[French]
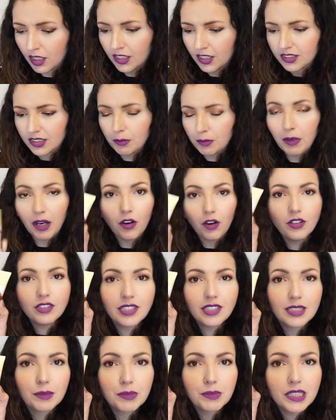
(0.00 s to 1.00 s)
c'est marrant,
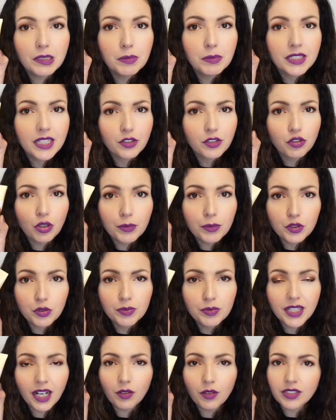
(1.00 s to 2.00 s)
c'est des petites miniatures, mais tu
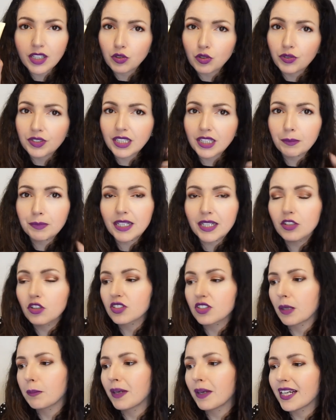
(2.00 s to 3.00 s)
me diras, t'as trouvé ça peut-être
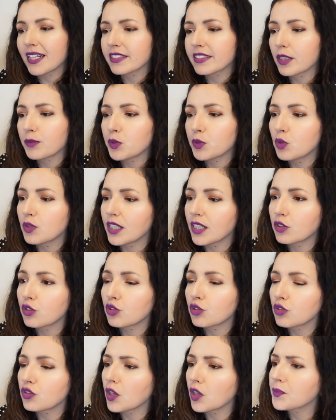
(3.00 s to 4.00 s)
dans un magasin bio, quelque
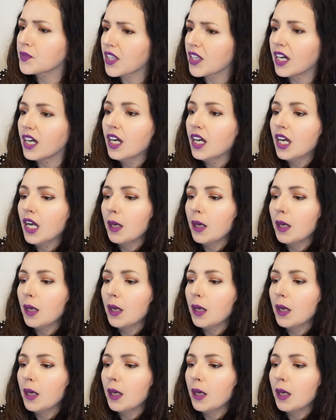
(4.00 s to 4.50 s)
chose comme ça,